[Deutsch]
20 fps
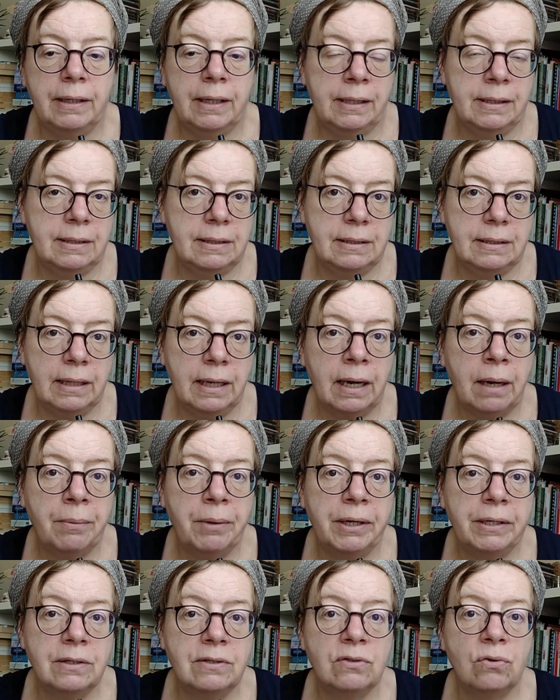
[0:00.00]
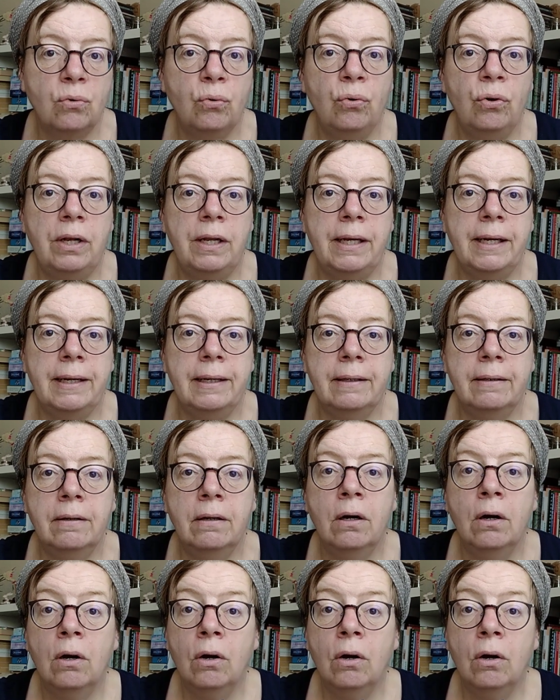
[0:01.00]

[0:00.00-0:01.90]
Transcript: als die Arbeitskollegen